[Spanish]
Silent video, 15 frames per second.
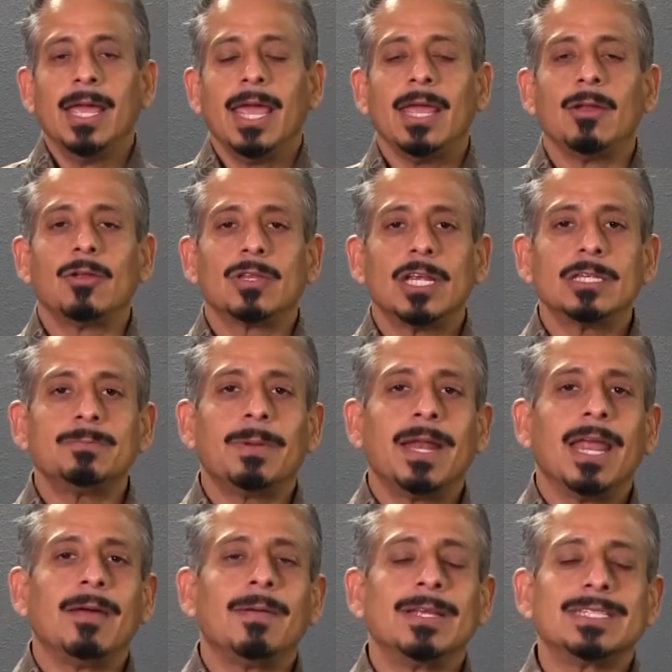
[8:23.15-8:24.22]
En otras
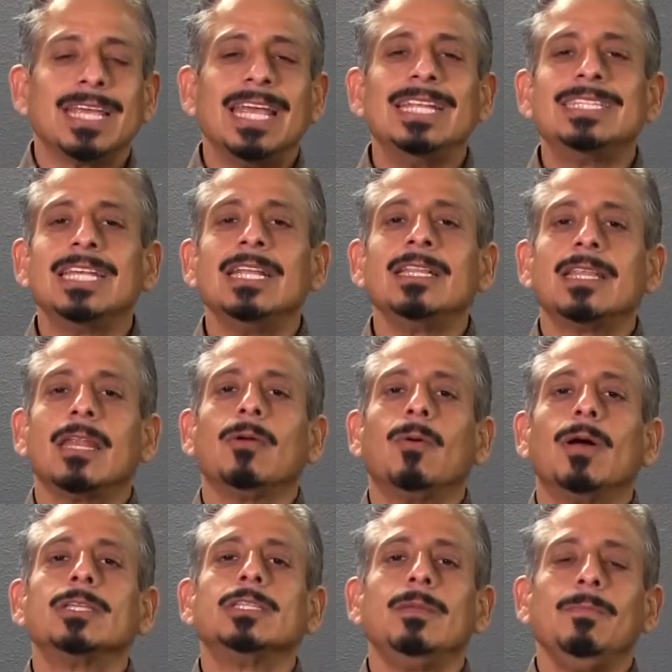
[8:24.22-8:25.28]
palabras, Él se
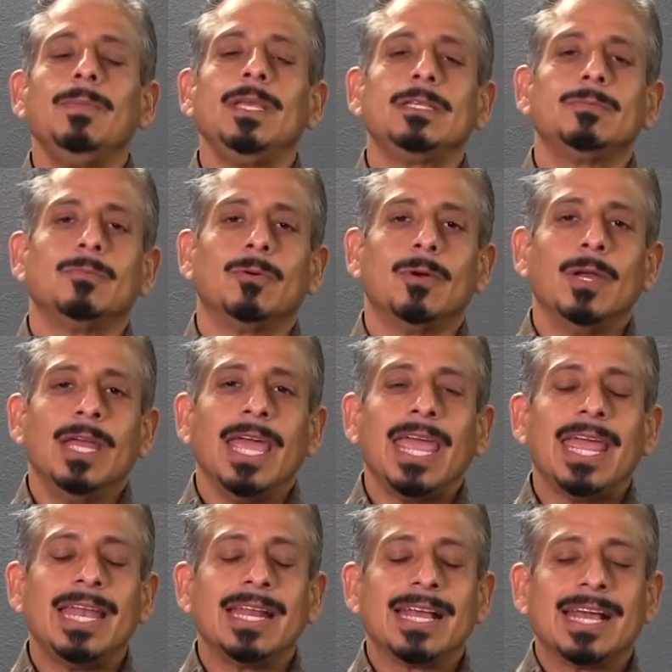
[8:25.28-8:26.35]
entregó a sí mismo.
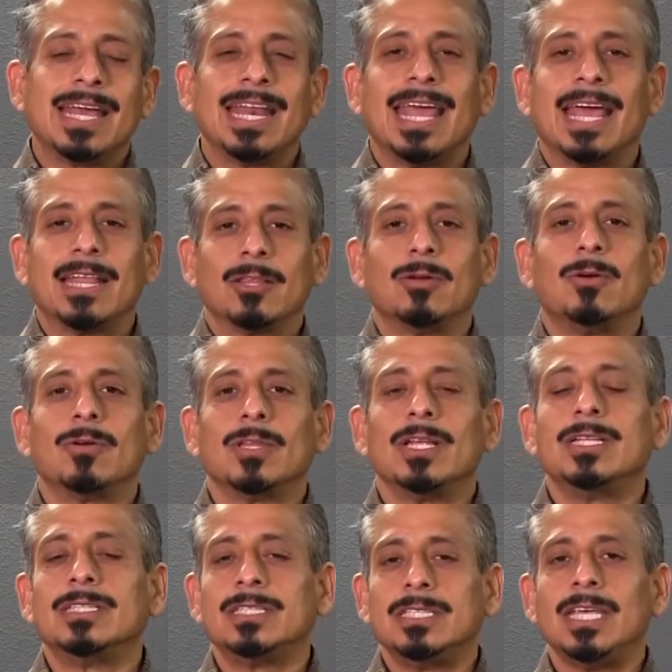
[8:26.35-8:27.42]
El creador
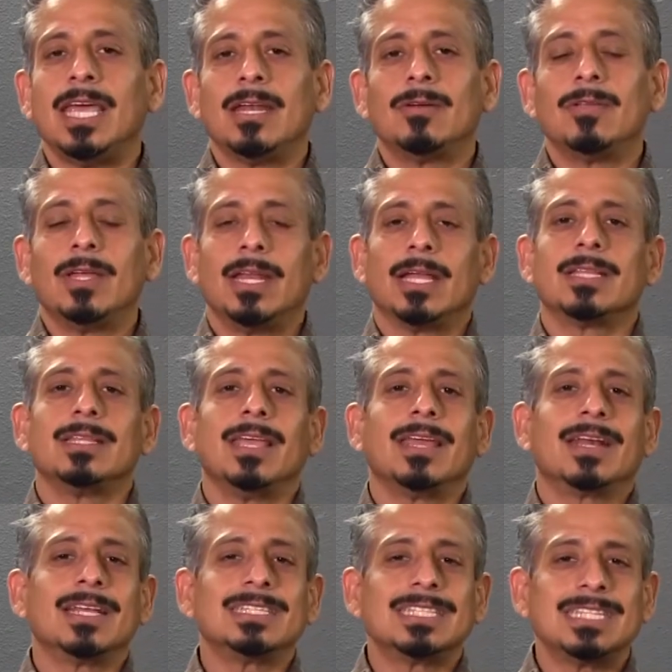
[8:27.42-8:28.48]
del cielo, de la
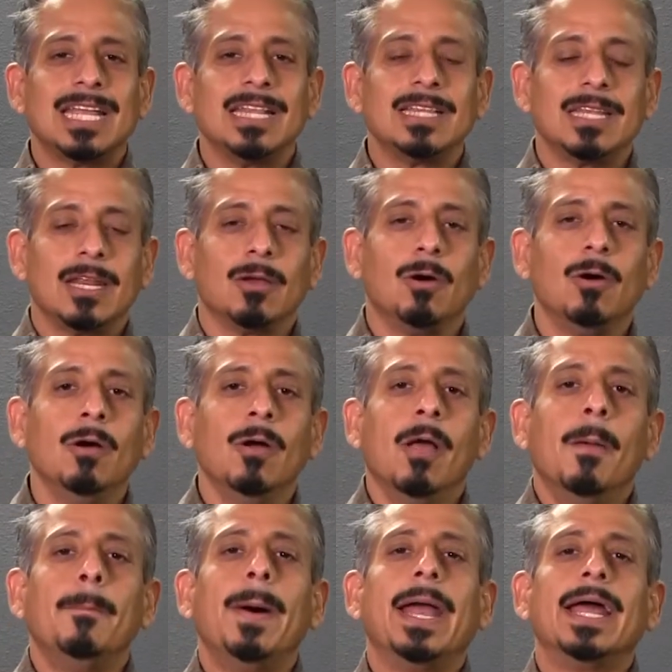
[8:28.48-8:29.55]
tierra, se entregó
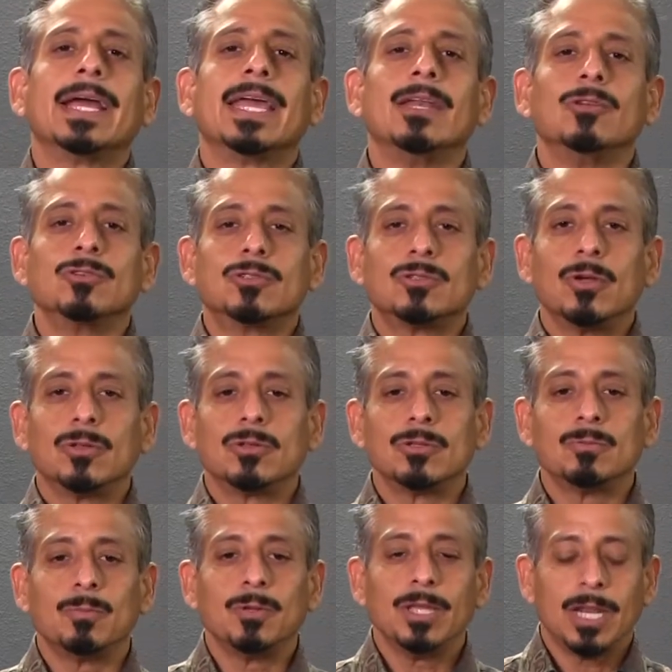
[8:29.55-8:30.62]
para que
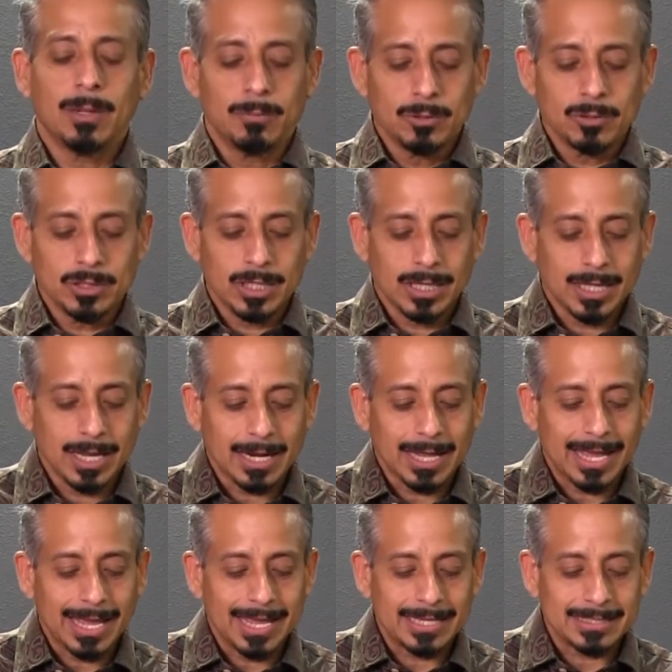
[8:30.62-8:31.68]
nosotros pudiéramos
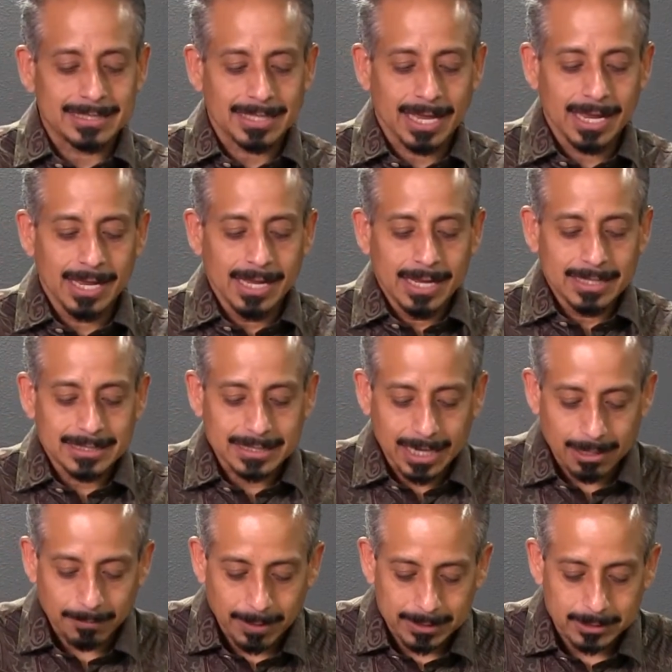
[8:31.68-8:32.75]
tener esta
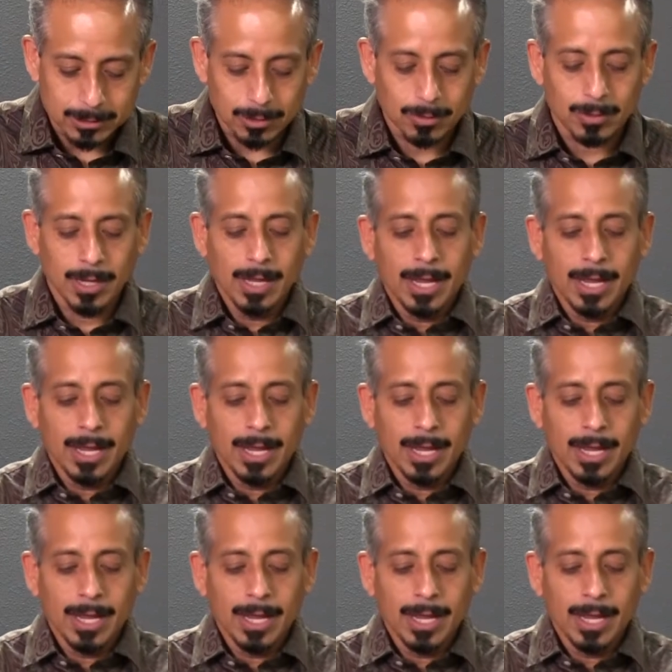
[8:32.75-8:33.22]
salvación.